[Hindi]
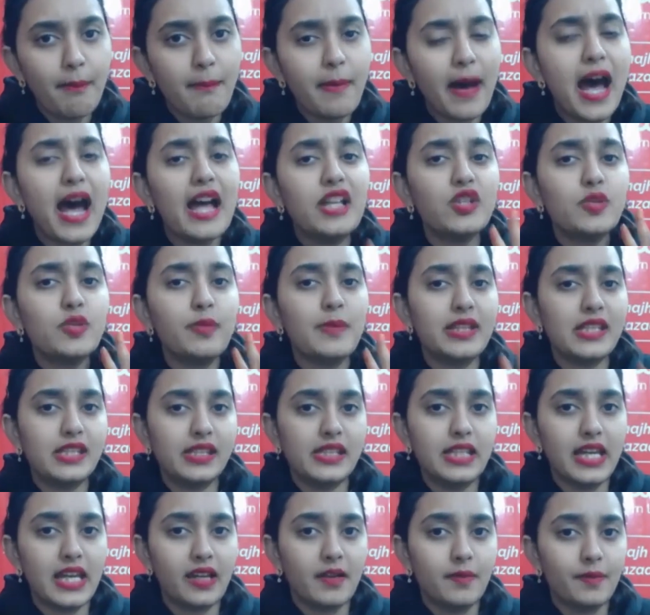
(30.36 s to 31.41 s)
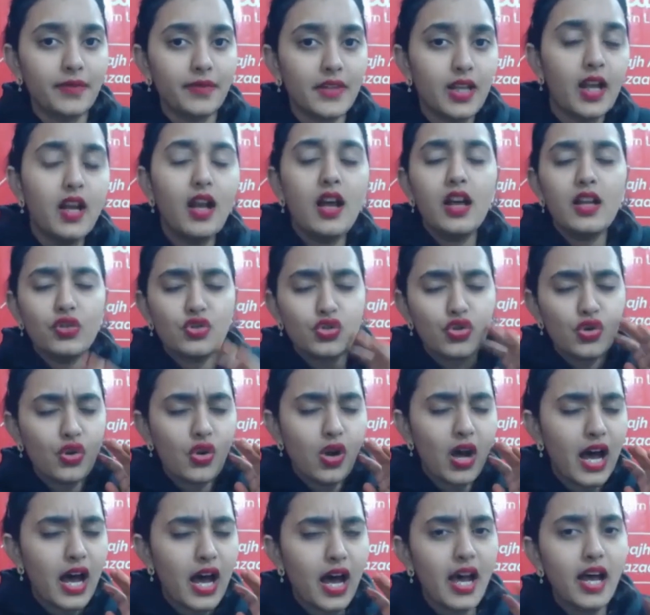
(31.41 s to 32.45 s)
panch mistake जो
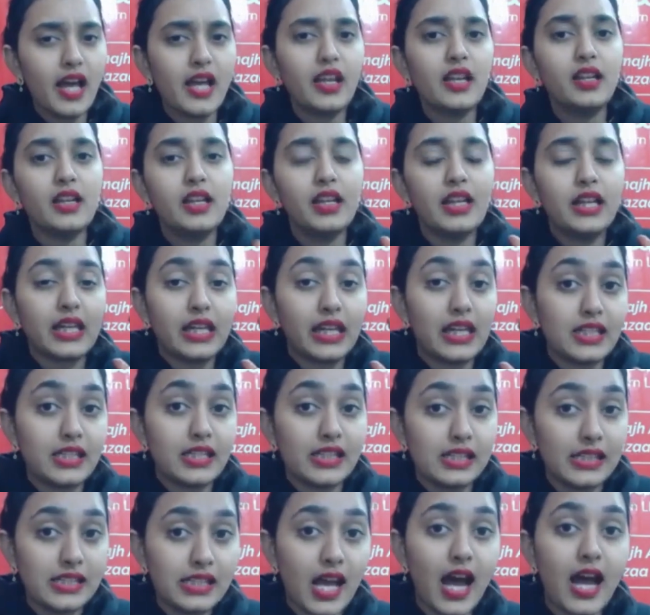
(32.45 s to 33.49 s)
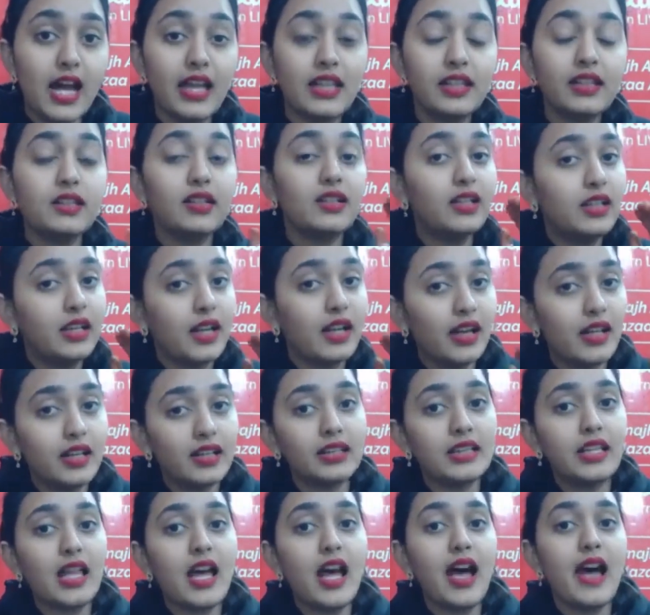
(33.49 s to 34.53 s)
हर इंसान
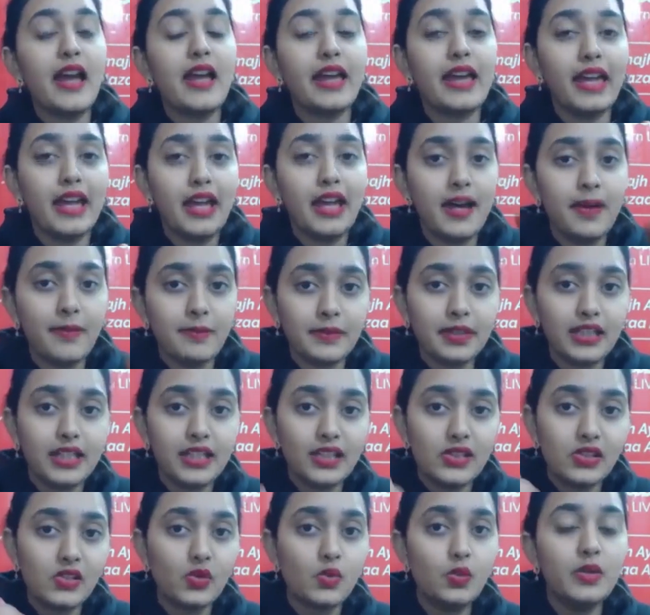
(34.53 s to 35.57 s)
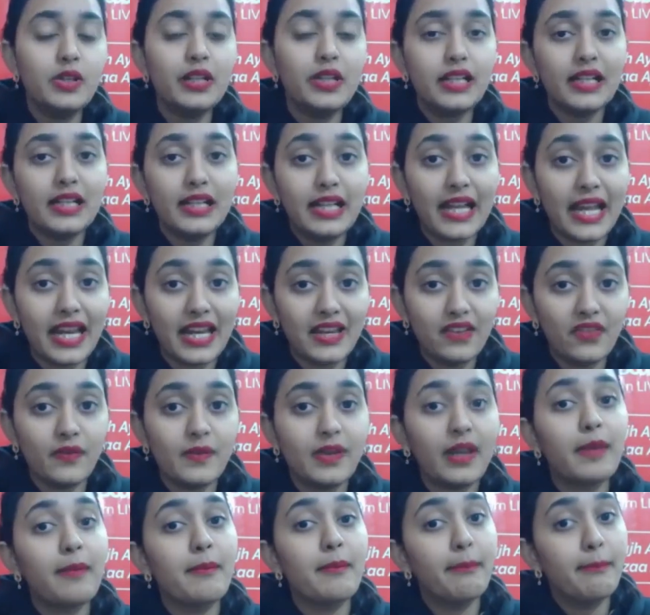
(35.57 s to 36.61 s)
करता है अपनी स्टूडेंट लाइफ
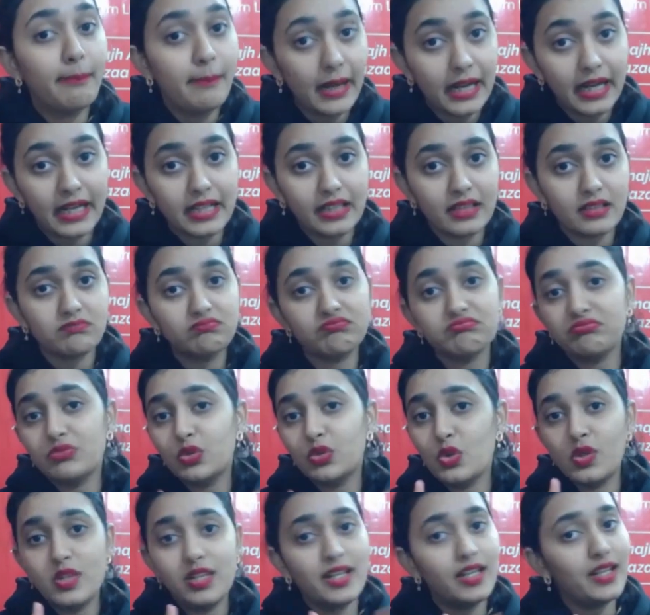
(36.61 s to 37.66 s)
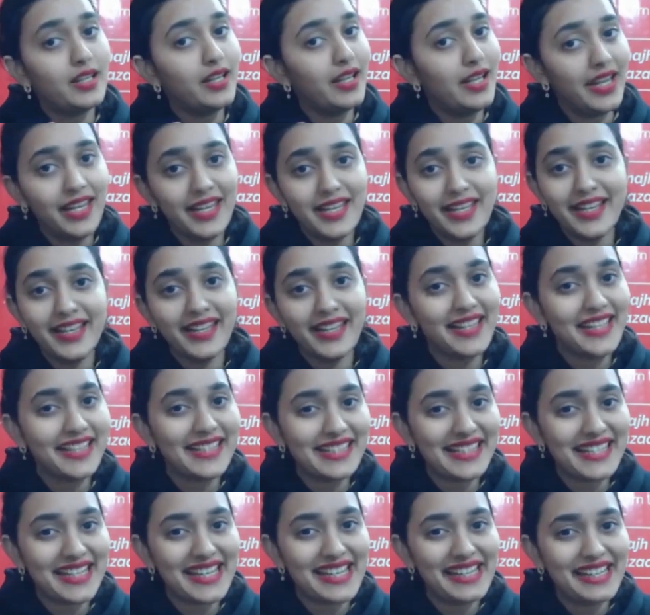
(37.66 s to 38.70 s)
में बट उसे नहीं करना
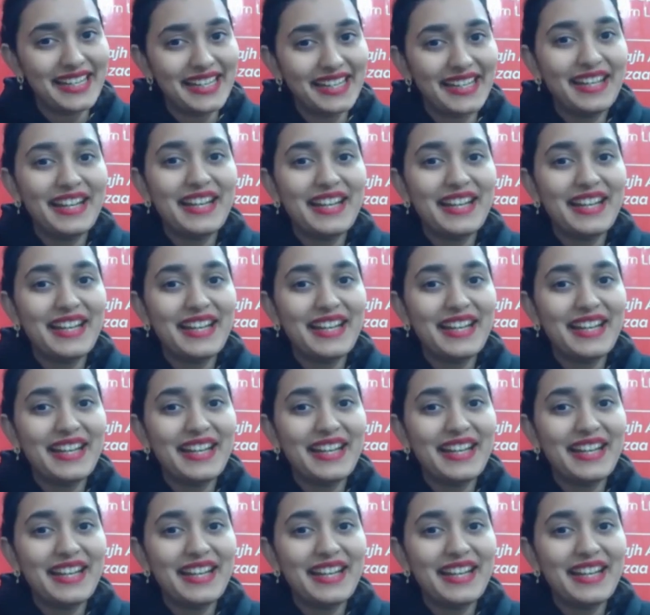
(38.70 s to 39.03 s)
चाहिए